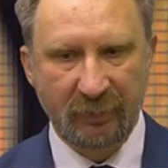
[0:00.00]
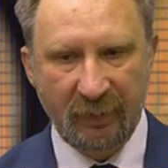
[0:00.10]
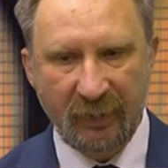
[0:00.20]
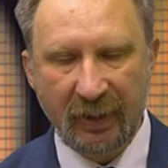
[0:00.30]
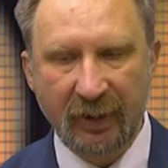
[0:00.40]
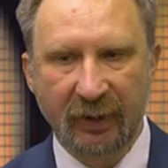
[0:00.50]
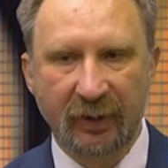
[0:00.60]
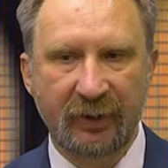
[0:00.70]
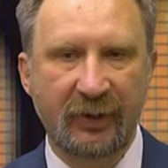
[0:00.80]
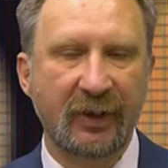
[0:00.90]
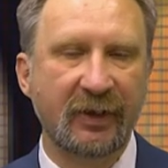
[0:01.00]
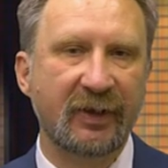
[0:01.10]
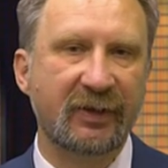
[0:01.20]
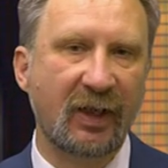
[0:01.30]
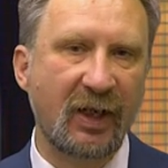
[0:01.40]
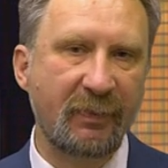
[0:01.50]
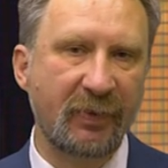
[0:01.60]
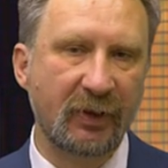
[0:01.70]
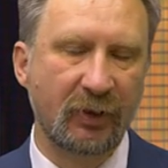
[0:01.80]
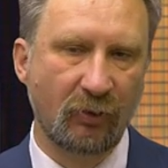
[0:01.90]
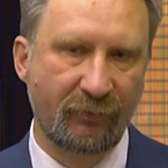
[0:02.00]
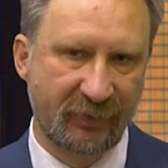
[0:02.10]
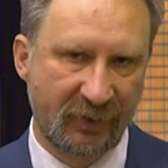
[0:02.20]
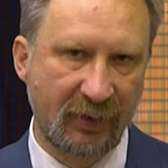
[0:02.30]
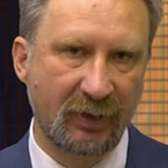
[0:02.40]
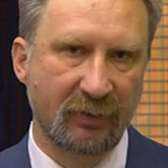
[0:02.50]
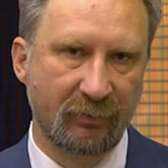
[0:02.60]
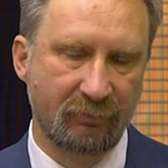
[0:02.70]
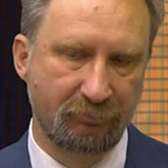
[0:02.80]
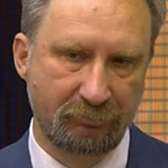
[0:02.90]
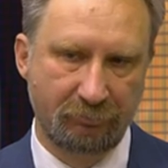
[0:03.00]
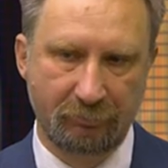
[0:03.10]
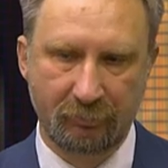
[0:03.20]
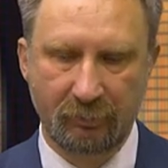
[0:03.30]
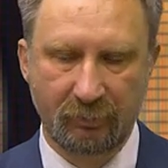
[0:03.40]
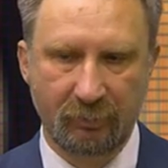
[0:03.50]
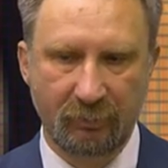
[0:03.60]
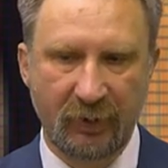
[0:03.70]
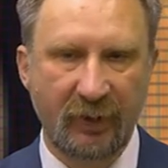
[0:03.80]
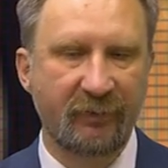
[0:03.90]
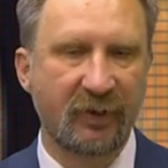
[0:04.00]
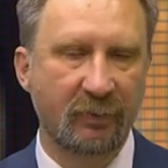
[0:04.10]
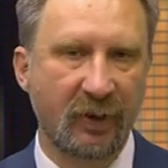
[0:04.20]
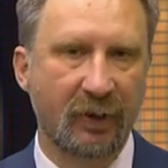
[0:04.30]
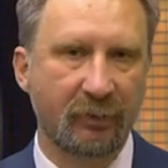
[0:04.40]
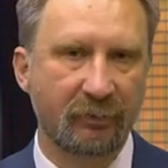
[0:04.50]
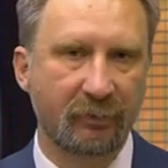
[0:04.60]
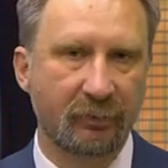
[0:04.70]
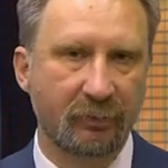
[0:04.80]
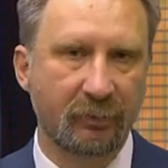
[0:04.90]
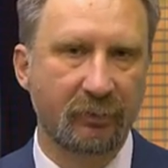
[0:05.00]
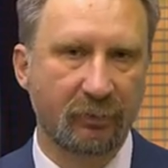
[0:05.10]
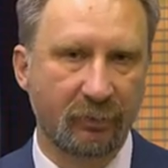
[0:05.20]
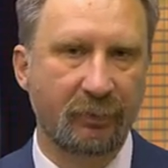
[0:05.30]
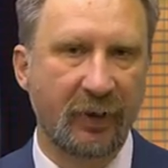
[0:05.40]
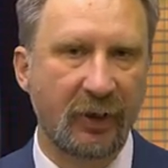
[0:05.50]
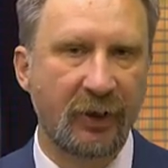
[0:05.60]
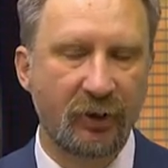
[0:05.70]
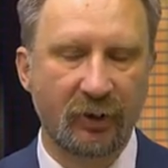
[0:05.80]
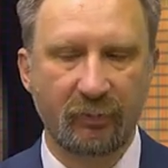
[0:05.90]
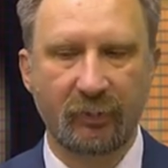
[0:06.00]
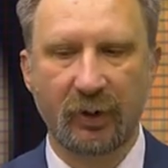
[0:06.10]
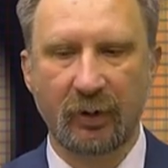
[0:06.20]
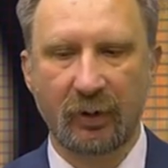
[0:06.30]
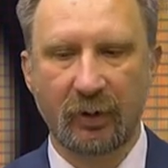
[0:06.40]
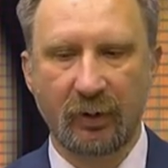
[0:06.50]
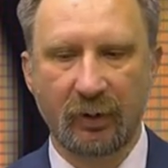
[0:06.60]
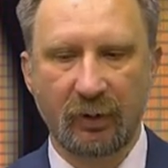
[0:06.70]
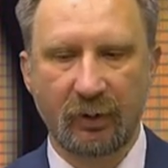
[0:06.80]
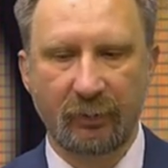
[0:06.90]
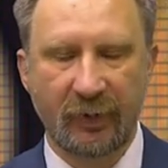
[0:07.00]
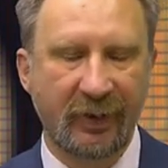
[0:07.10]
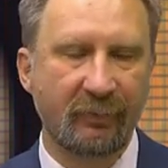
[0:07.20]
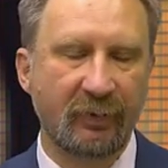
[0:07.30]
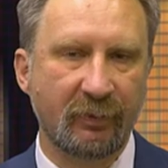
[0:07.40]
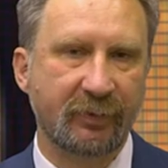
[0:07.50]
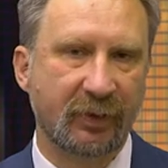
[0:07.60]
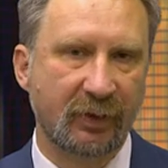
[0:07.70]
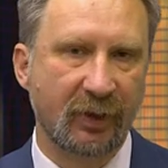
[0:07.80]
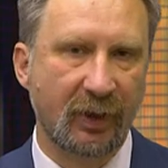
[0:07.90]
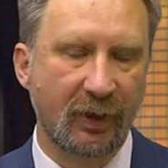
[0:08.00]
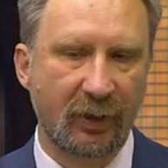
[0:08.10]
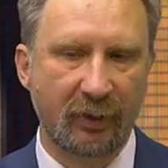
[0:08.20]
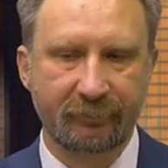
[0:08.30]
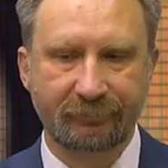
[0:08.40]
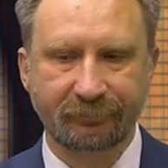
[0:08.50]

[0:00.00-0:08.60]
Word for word: имели отдельные царапины, но в целом были весьма приличном, приемлемом состоянии.